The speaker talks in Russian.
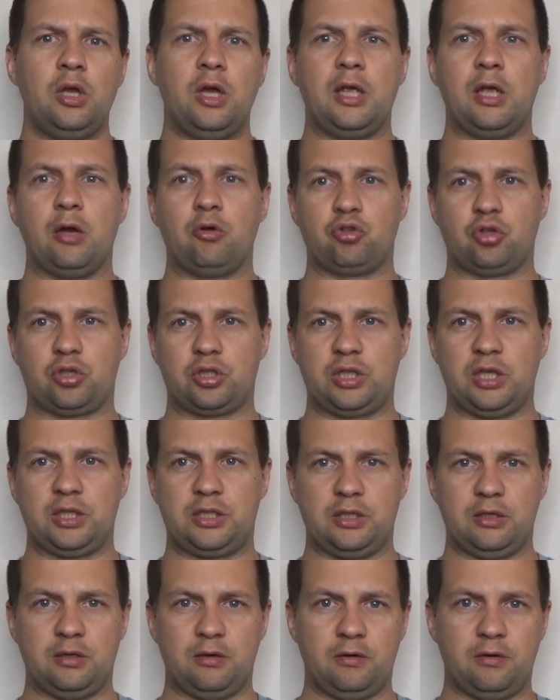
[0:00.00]
я уже,
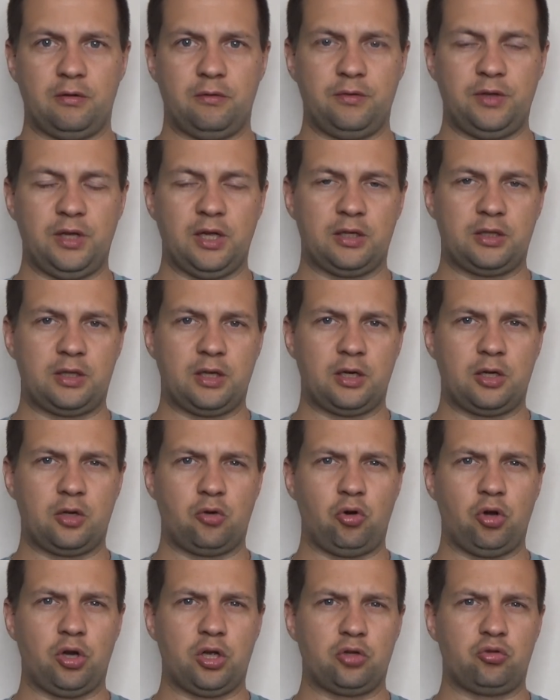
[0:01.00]
кстати, э, в некоторых
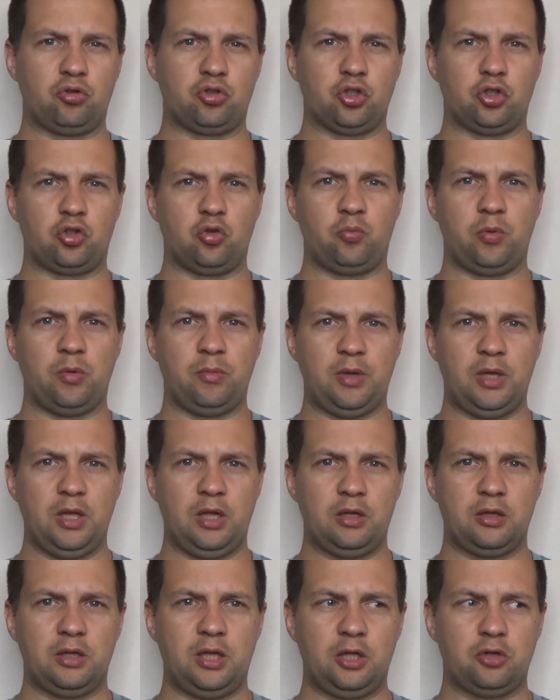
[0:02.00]
роликах тоже это
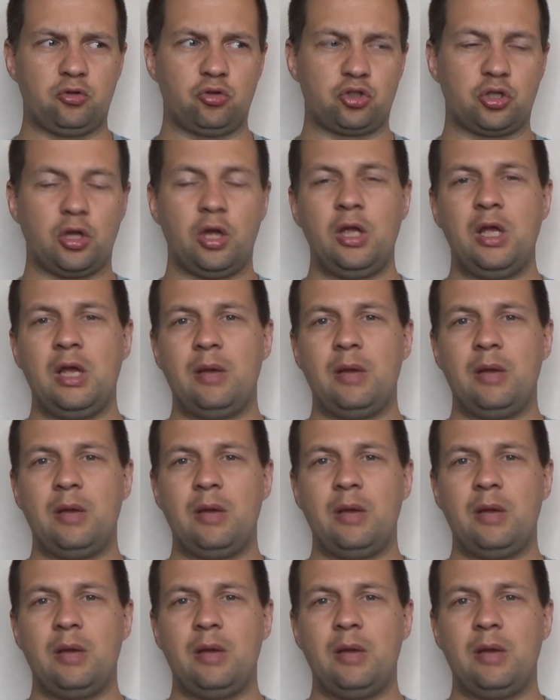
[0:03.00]
упоминал, дал то, что